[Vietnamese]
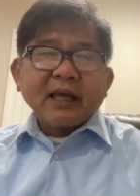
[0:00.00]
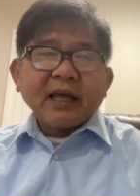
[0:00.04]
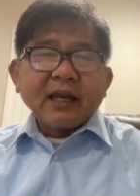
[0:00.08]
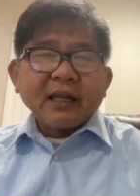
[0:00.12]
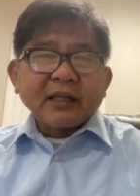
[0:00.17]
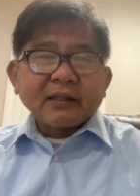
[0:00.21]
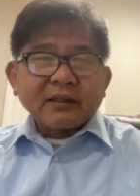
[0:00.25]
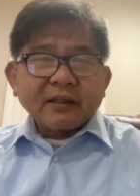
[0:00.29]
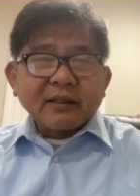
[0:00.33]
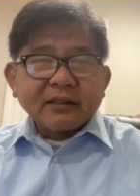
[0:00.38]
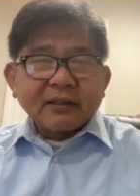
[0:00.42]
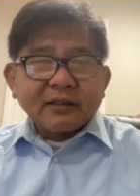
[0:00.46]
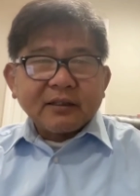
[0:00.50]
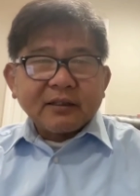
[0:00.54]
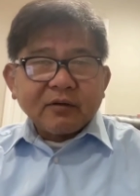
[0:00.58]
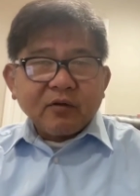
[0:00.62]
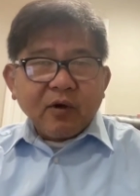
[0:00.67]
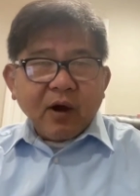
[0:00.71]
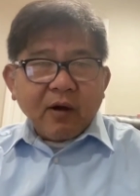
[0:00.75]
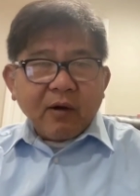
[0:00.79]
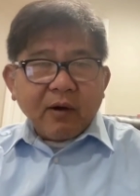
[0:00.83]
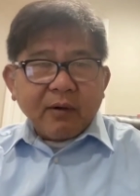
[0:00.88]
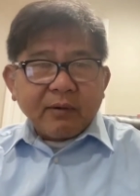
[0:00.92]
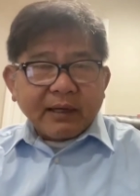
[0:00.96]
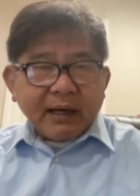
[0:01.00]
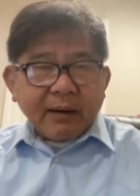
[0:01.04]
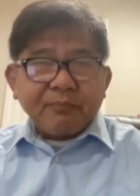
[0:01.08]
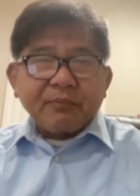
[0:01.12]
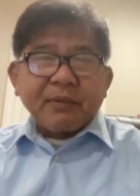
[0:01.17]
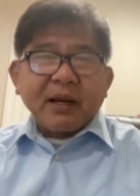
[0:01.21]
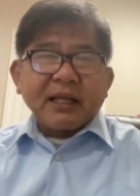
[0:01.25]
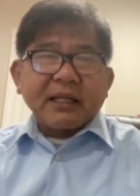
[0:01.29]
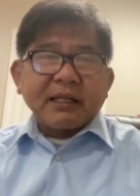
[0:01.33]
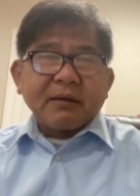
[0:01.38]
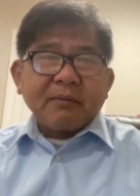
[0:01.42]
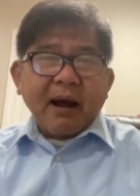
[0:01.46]
thế là từ khoảng một
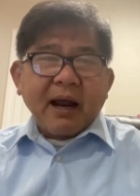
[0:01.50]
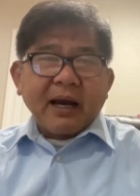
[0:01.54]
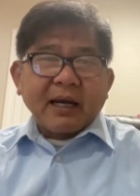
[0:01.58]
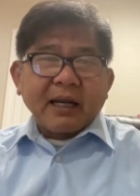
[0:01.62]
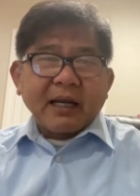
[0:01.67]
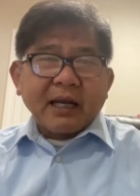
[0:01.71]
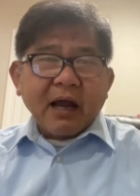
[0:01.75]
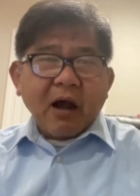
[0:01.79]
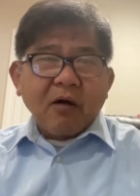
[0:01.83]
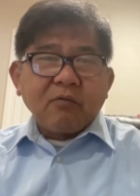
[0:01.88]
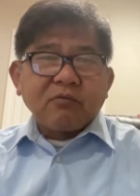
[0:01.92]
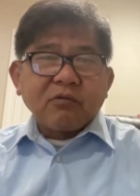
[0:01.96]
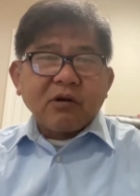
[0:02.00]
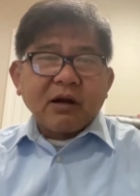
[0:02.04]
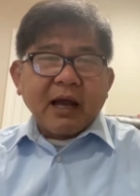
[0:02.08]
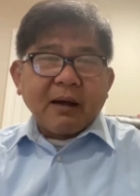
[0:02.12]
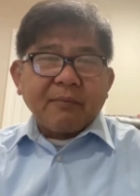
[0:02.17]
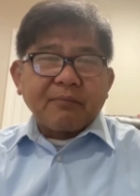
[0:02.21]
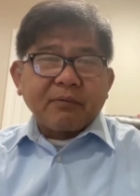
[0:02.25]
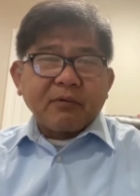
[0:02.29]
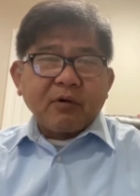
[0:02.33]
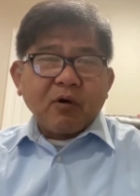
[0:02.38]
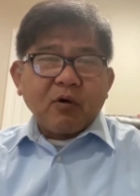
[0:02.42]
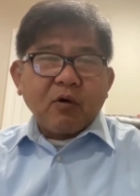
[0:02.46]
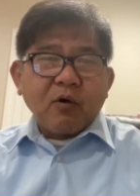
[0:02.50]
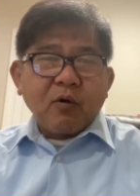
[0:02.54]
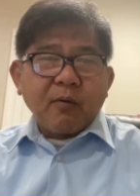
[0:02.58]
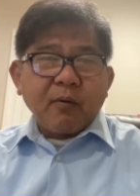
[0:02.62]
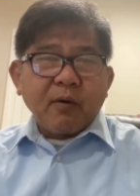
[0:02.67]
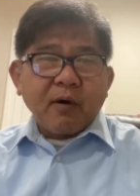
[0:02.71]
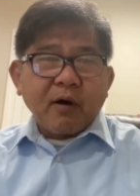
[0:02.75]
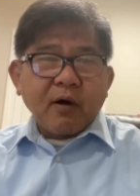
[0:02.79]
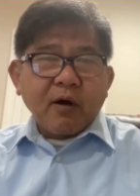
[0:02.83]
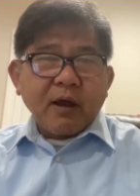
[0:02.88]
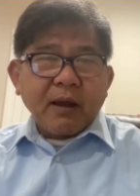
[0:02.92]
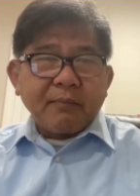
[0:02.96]
năm nay thì bà này không có gặp
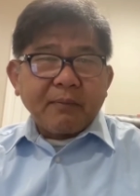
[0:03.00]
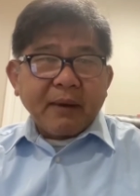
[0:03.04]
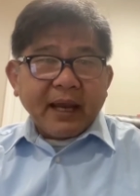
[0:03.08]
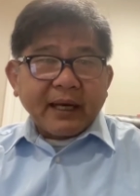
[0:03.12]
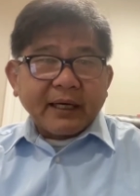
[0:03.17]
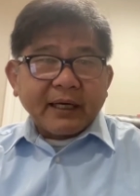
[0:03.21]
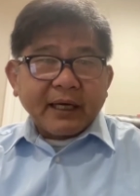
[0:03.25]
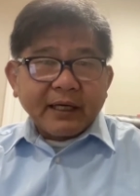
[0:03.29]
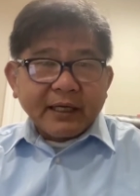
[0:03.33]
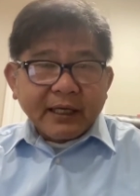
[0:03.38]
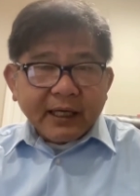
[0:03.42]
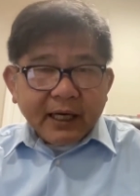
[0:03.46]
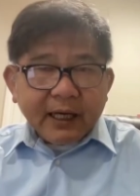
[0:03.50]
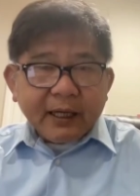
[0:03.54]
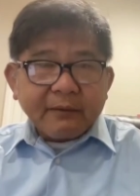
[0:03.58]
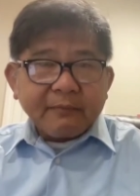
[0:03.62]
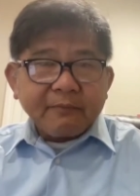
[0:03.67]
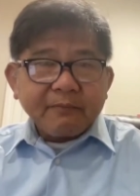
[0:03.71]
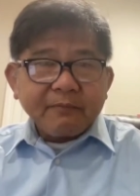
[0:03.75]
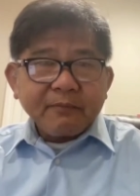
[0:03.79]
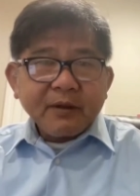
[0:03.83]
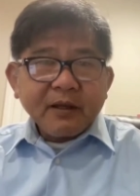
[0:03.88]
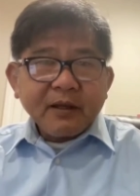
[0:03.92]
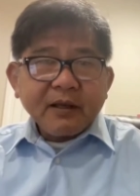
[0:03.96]
cô em bé này nữa